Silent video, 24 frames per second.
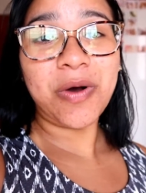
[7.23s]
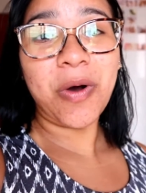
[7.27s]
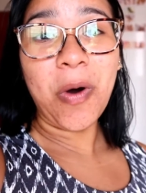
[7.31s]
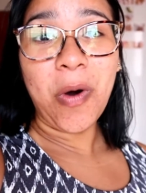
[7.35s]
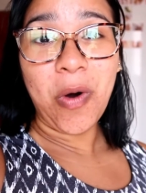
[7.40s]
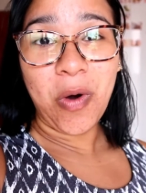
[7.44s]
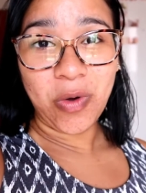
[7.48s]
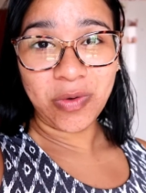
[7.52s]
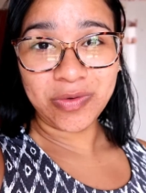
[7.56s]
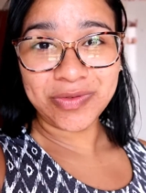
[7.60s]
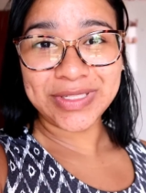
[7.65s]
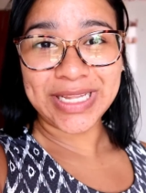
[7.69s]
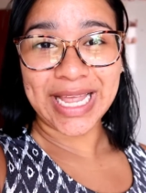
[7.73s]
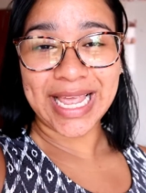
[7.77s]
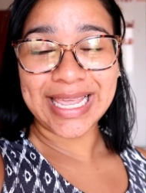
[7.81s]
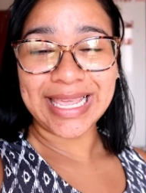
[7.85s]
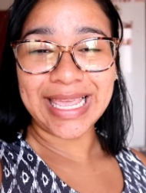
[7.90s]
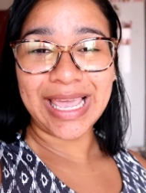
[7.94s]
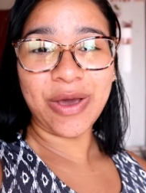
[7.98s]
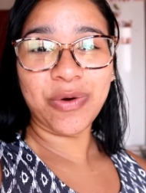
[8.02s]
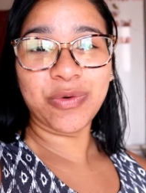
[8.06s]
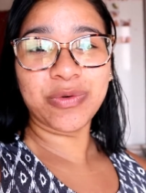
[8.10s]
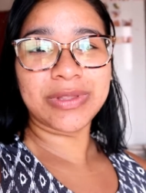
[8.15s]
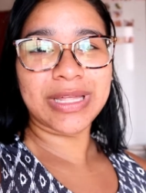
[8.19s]
ontem
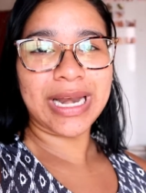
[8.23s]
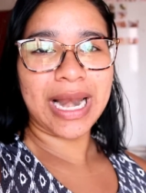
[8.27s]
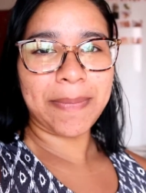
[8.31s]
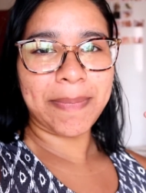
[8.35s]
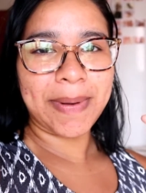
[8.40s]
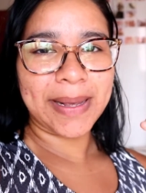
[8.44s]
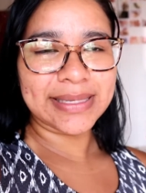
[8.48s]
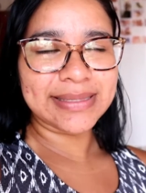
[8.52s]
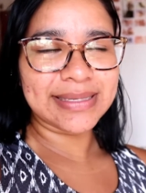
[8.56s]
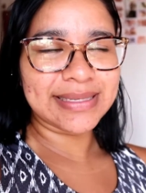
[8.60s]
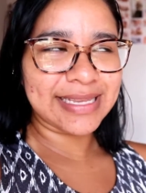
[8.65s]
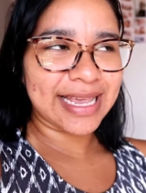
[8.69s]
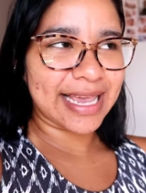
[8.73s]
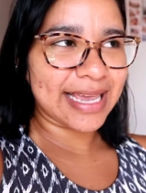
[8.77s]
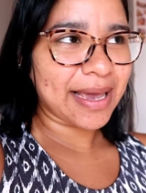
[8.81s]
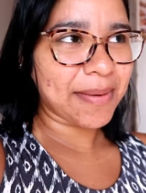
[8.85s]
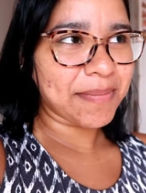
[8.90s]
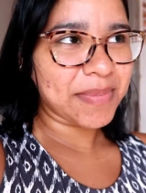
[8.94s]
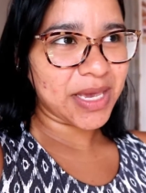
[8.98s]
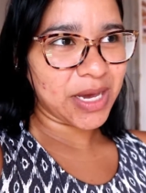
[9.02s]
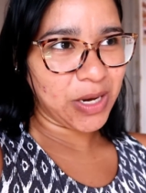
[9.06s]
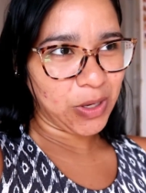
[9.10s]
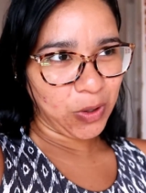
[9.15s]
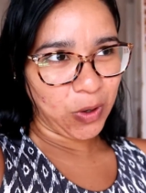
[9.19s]
eu ultrapassei a
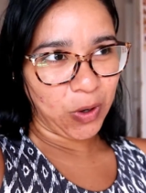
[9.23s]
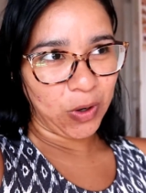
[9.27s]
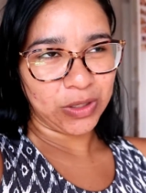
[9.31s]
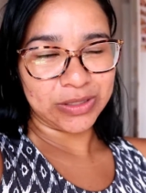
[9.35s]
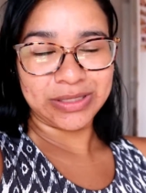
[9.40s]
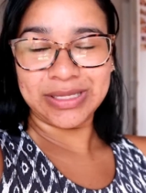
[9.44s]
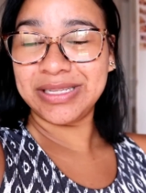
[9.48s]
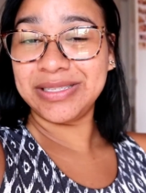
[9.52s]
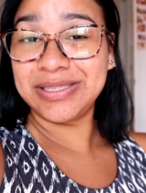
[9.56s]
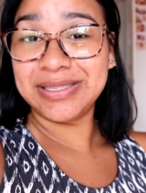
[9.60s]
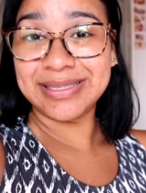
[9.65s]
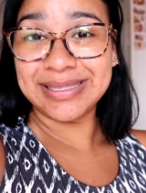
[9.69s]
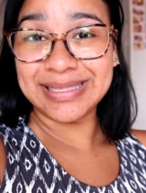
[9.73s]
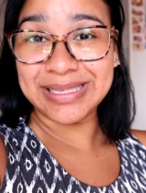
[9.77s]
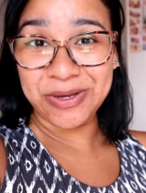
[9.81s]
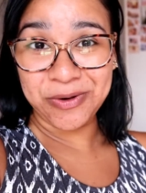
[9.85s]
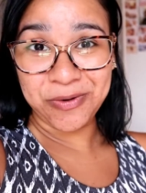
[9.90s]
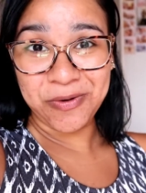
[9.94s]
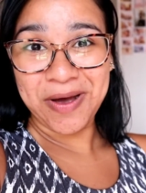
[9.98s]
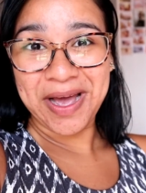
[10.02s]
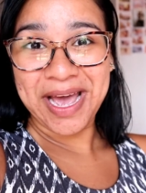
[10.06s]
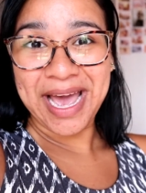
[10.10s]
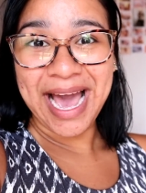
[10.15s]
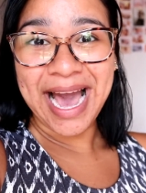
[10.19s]
minha cota de 5
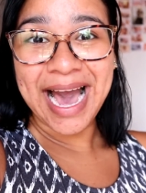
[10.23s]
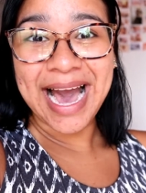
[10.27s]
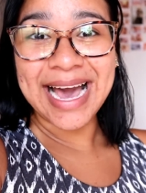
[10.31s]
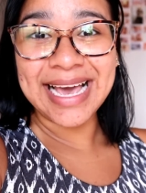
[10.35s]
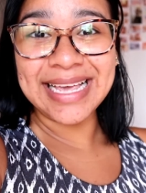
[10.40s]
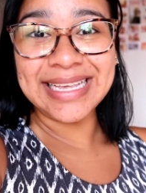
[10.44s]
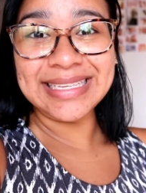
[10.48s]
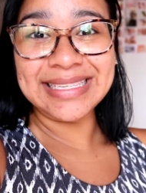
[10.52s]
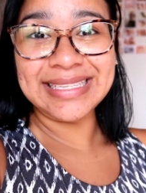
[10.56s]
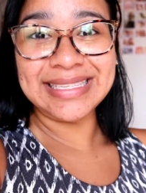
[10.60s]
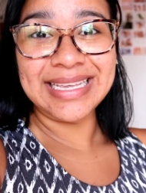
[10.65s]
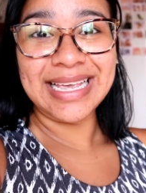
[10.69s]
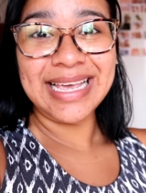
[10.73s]
reais,